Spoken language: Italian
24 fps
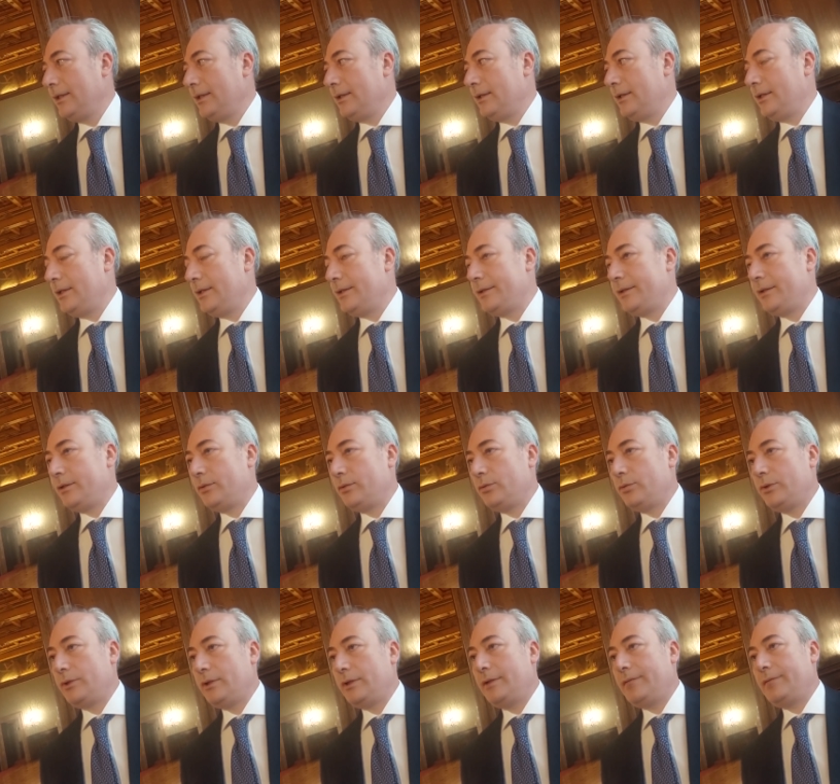degli
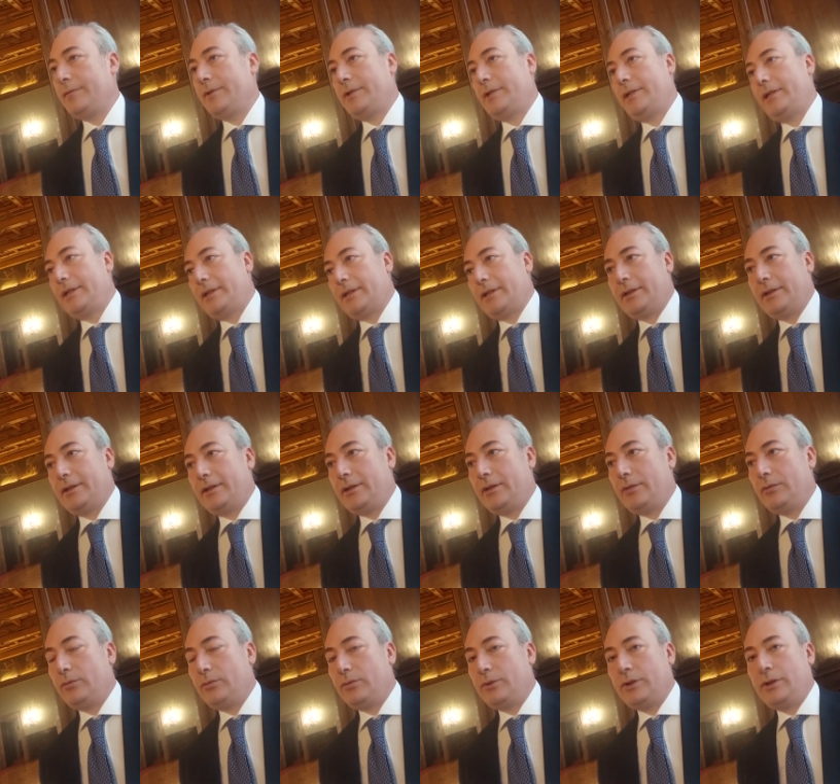istituti, sia tra
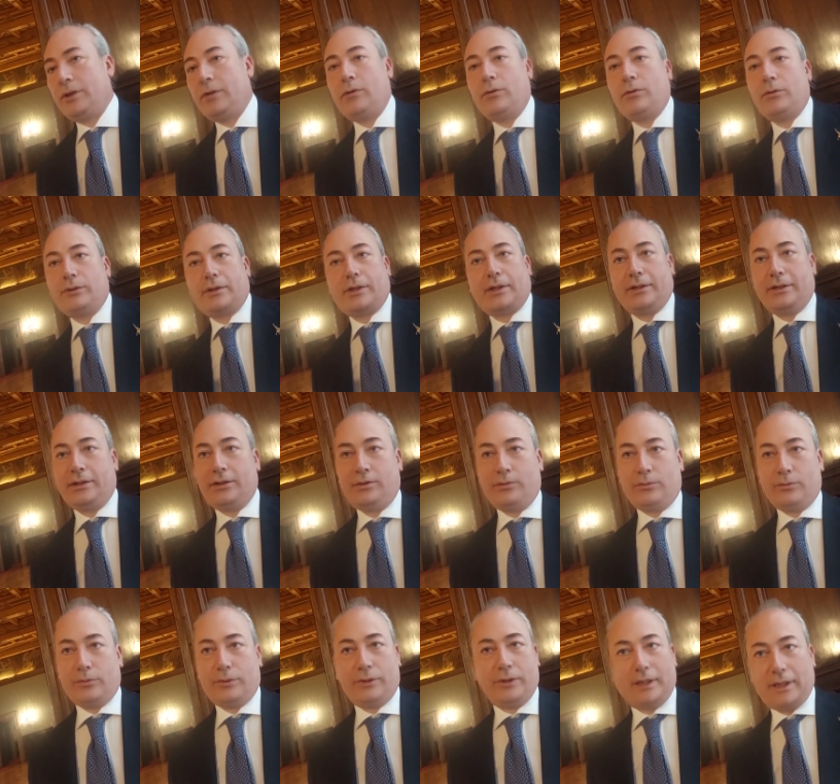detenuti o tra
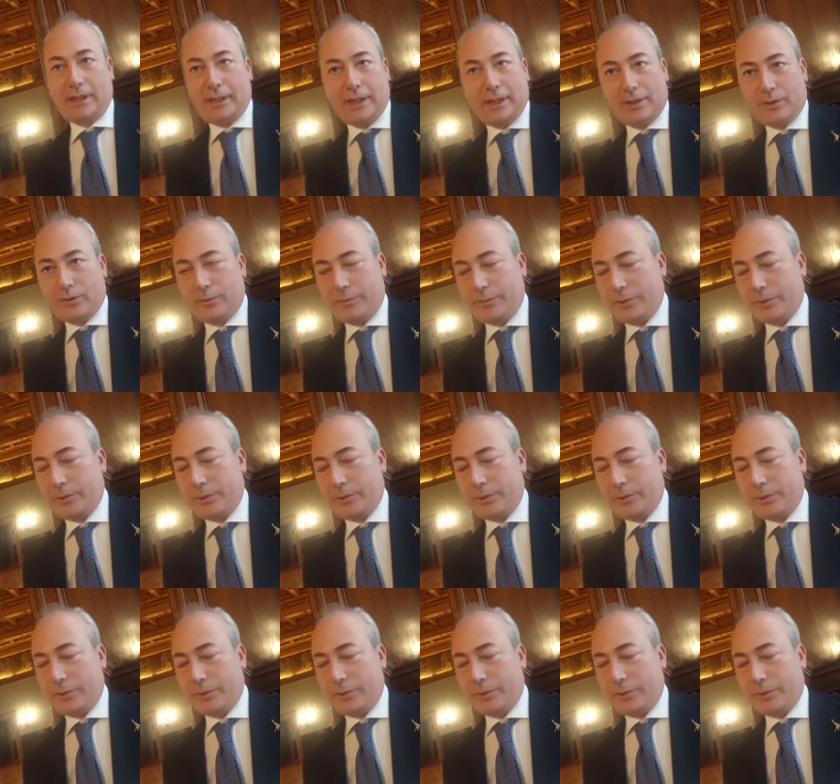detenuti e altro